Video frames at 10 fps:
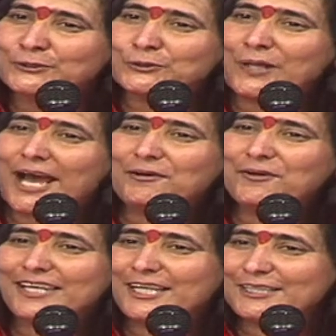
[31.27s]

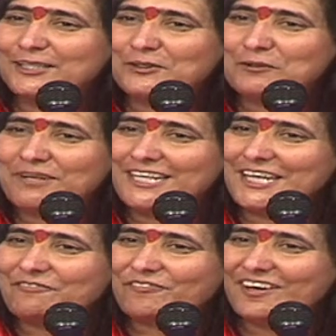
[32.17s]
चुनाव के दिनों में
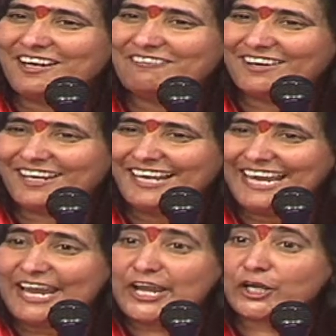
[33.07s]
ये फल वल
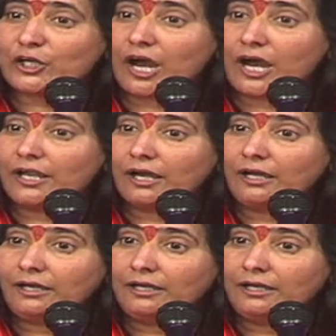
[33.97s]
एक आया